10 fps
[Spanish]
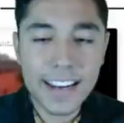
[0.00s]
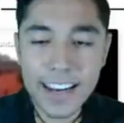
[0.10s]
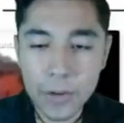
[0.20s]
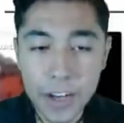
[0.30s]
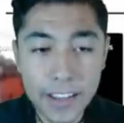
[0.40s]

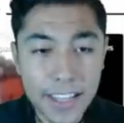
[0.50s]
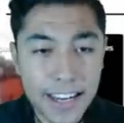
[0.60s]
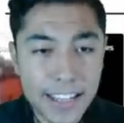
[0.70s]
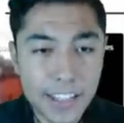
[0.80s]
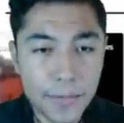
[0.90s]
en la Unidad de
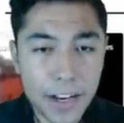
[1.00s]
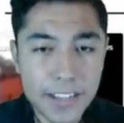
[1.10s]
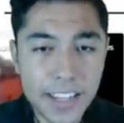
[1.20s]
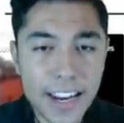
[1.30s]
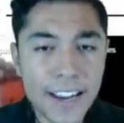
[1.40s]
Inteligencia
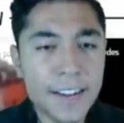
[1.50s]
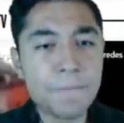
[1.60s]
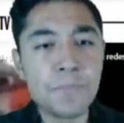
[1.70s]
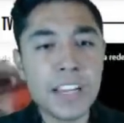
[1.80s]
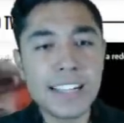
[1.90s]
Financiera
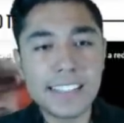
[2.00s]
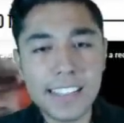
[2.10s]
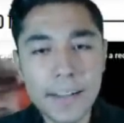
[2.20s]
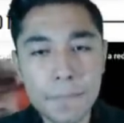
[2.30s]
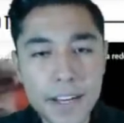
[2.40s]

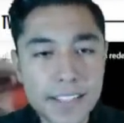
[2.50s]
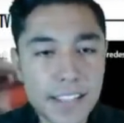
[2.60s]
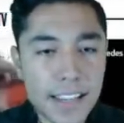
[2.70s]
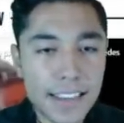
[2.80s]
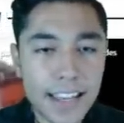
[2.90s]
se
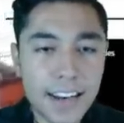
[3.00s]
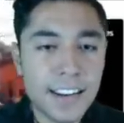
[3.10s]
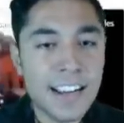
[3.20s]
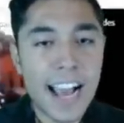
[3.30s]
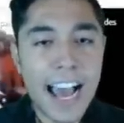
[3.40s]

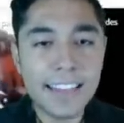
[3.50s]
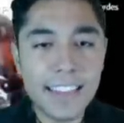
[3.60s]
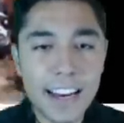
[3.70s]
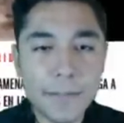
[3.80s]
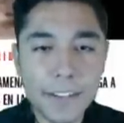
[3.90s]
presentan
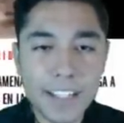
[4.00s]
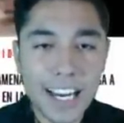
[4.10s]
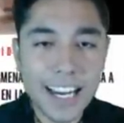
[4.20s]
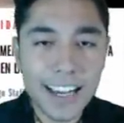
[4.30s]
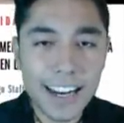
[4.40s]
ante la
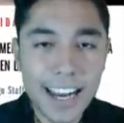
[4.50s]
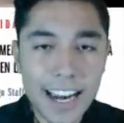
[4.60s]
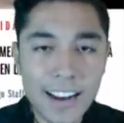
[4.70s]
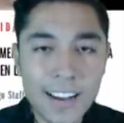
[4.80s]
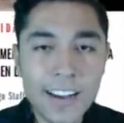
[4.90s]
Fiscalía
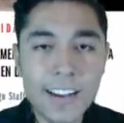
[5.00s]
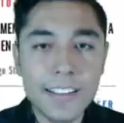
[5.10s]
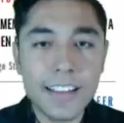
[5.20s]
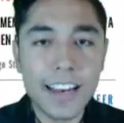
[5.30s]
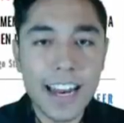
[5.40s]
General
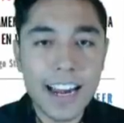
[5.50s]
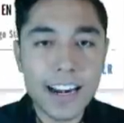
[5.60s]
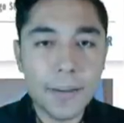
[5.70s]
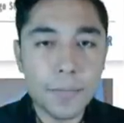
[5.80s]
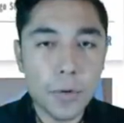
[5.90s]
de la
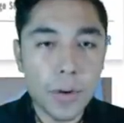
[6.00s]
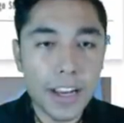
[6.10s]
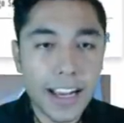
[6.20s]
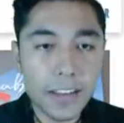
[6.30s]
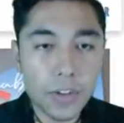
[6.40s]

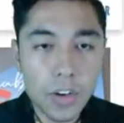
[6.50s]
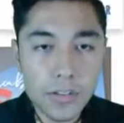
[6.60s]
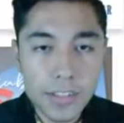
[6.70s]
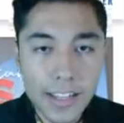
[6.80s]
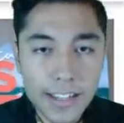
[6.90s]
República.
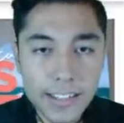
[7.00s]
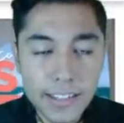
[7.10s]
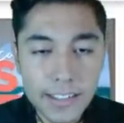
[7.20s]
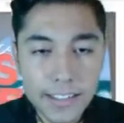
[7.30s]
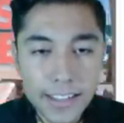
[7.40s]

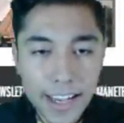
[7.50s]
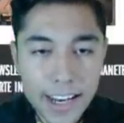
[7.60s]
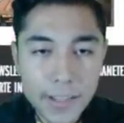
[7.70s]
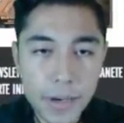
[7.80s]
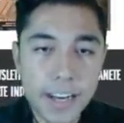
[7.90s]
Entonces, ¿qué
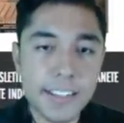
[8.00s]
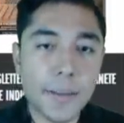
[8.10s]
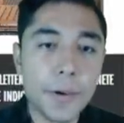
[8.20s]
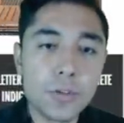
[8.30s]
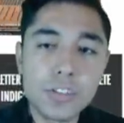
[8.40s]
les parece
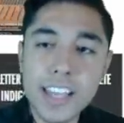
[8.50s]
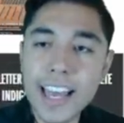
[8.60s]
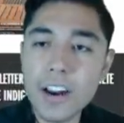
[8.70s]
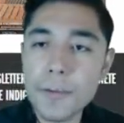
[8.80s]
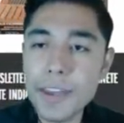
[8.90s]
amigos? Ya lo había